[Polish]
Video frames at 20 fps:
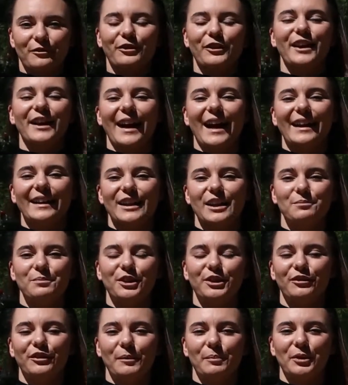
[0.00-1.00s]
wygranej
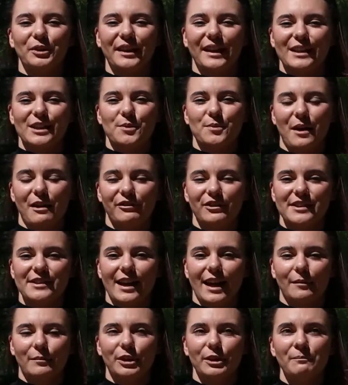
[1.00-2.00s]
bitwie pod
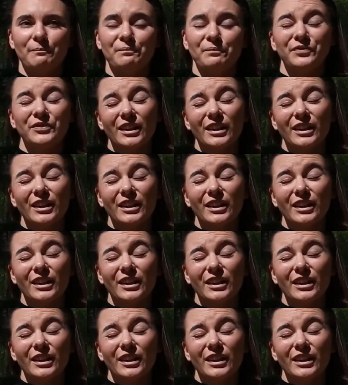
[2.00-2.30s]
Racławicami,